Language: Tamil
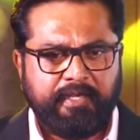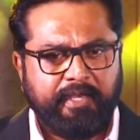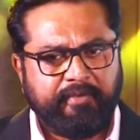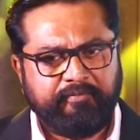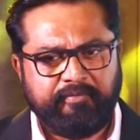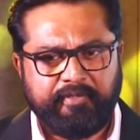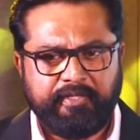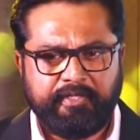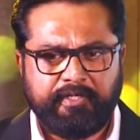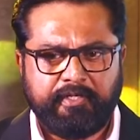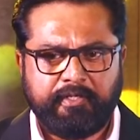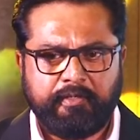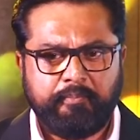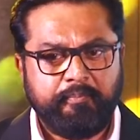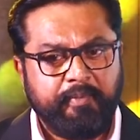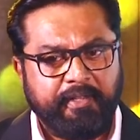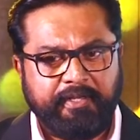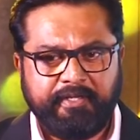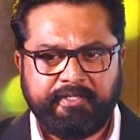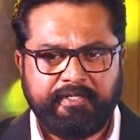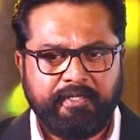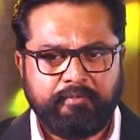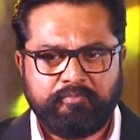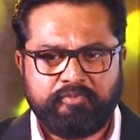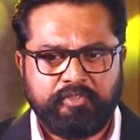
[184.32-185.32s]
ஐ ஹவ் நீட் இட்
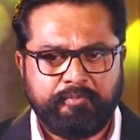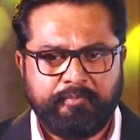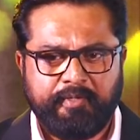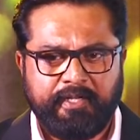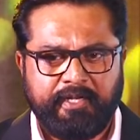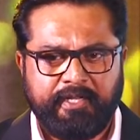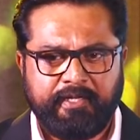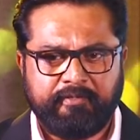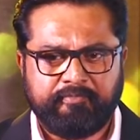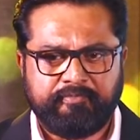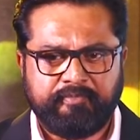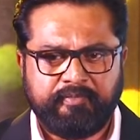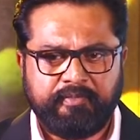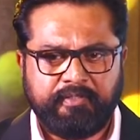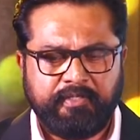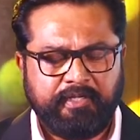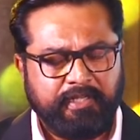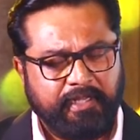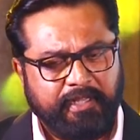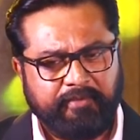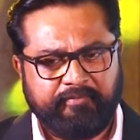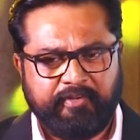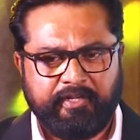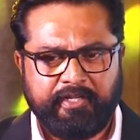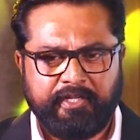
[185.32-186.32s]
மெனி டைம்ஸ் இன் மை லைஃப்
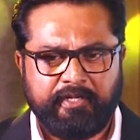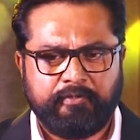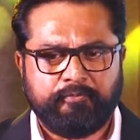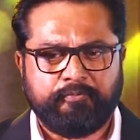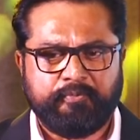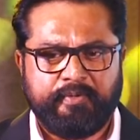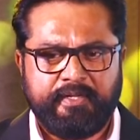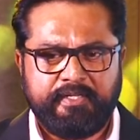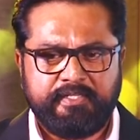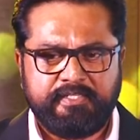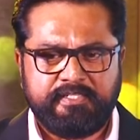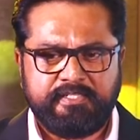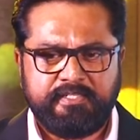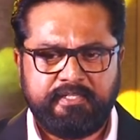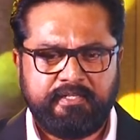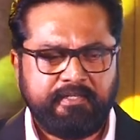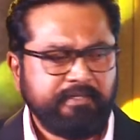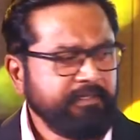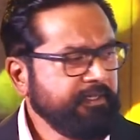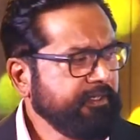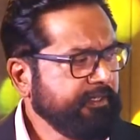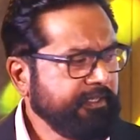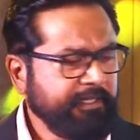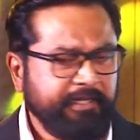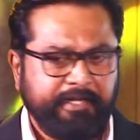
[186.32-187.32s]
ஐ ஹவ் என் ஃப்ரெண்ட்ஸ்
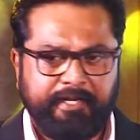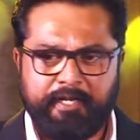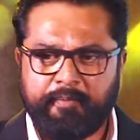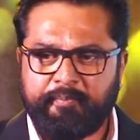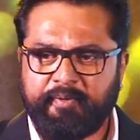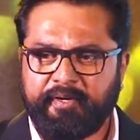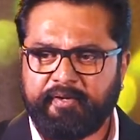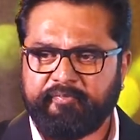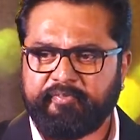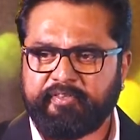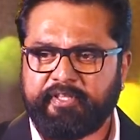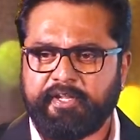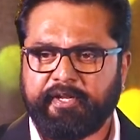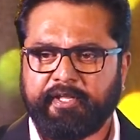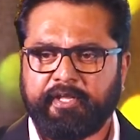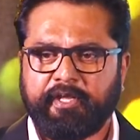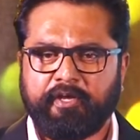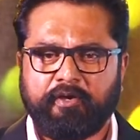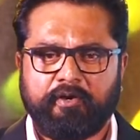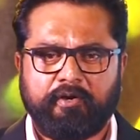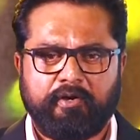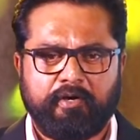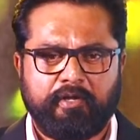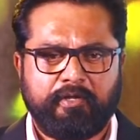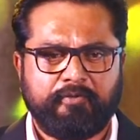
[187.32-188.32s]
நிறைய பேர்
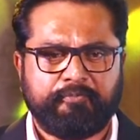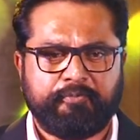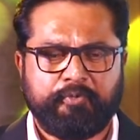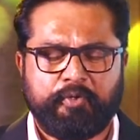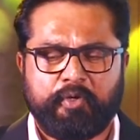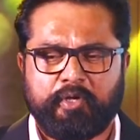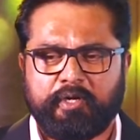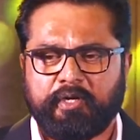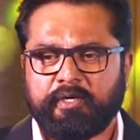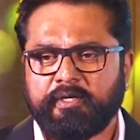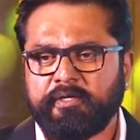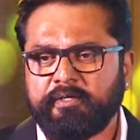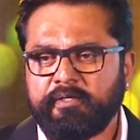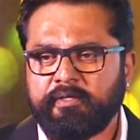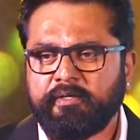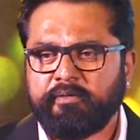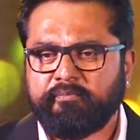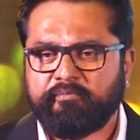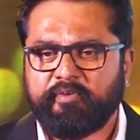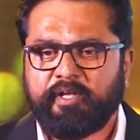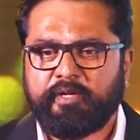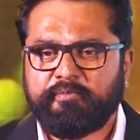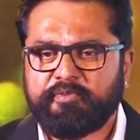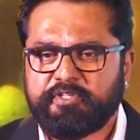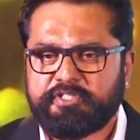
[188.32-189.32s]
வந்திருக்கீங்க ஆல் ஆஃப் யூ ஆர்
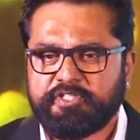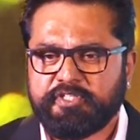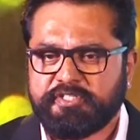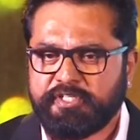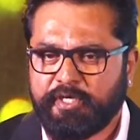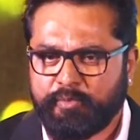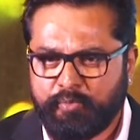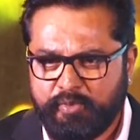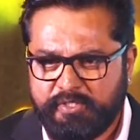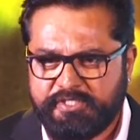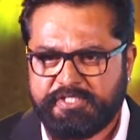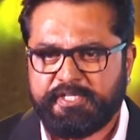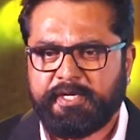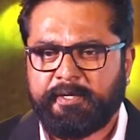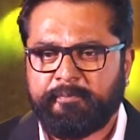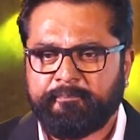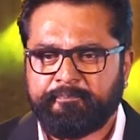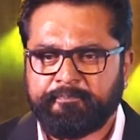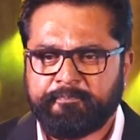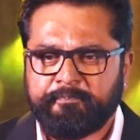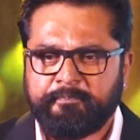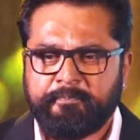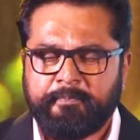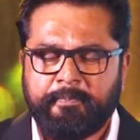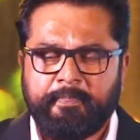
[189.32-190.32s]
வெல் விஷஸ் ஐ வுட் சே
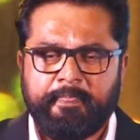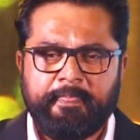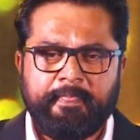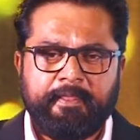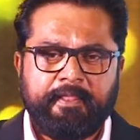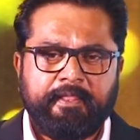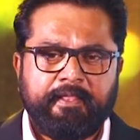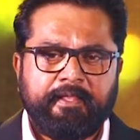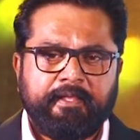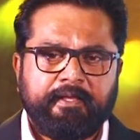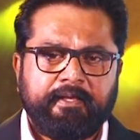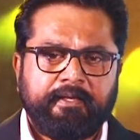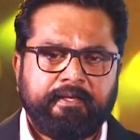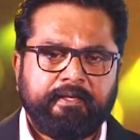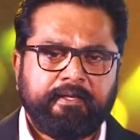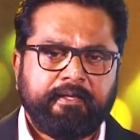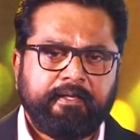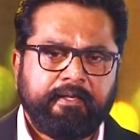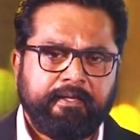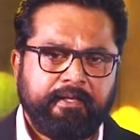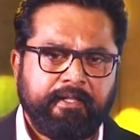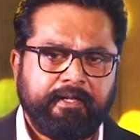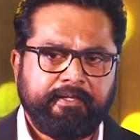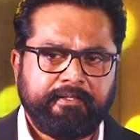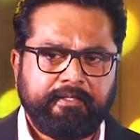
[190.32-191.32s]

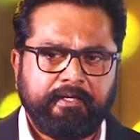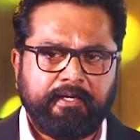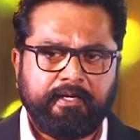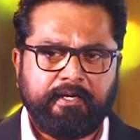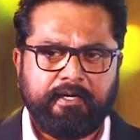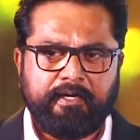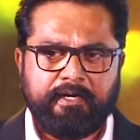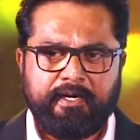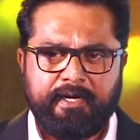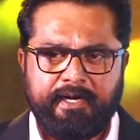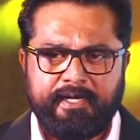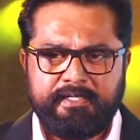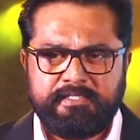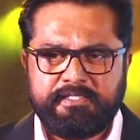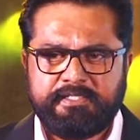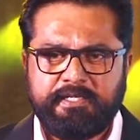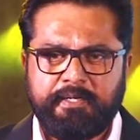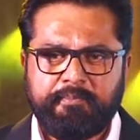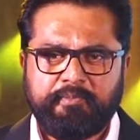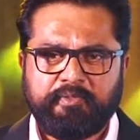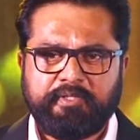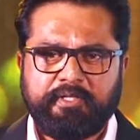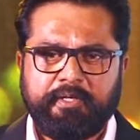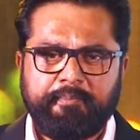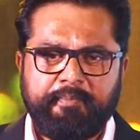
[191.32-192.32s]
இல்லை இந்த ஆஸ்தி
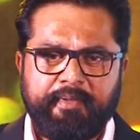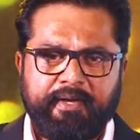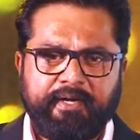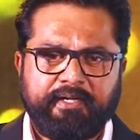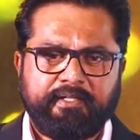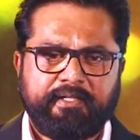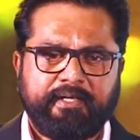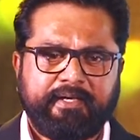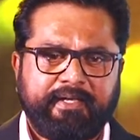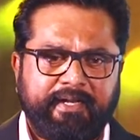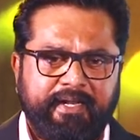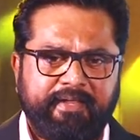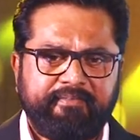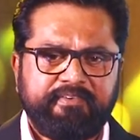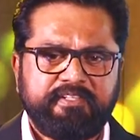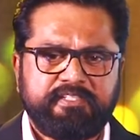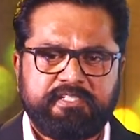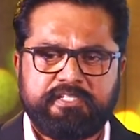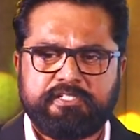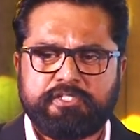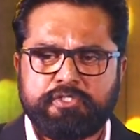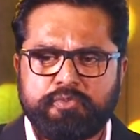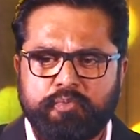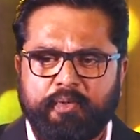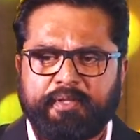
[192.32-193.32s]
வந்து இமீடியட் இந்த
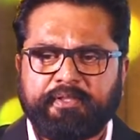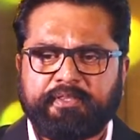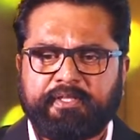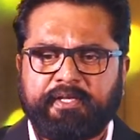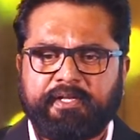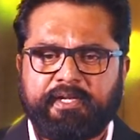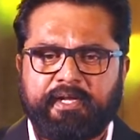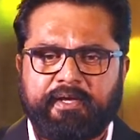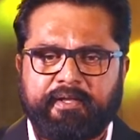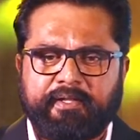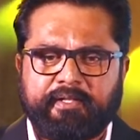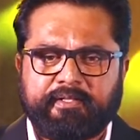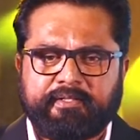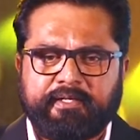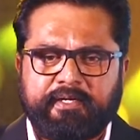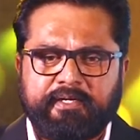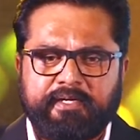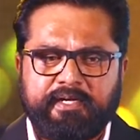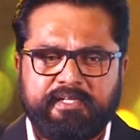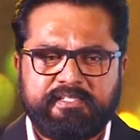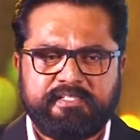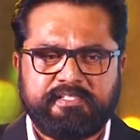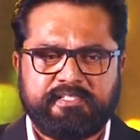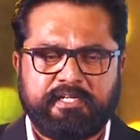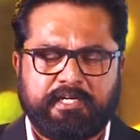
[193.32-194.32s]
கிரீவன்சஸ் இஸ் ஒன் திங் நான் ஏன்னா
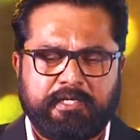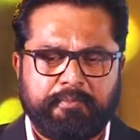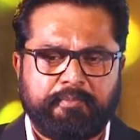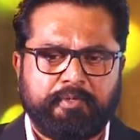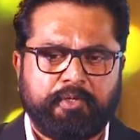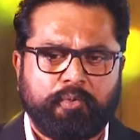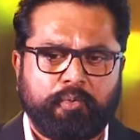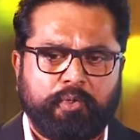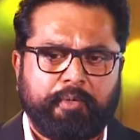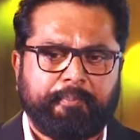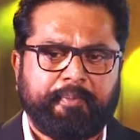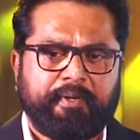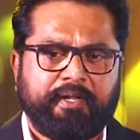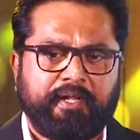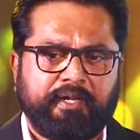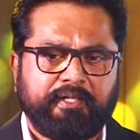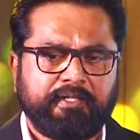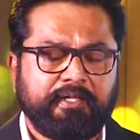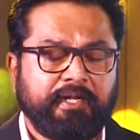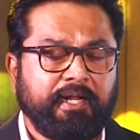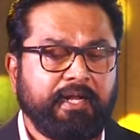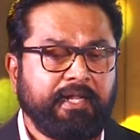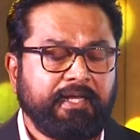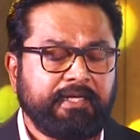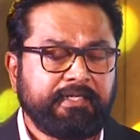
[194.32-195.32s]
தென்காசி சட்டமன்ற உறுப்பினர்
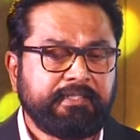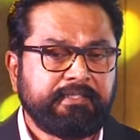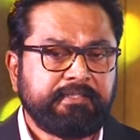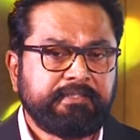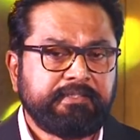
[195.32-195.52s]
இருந்தனால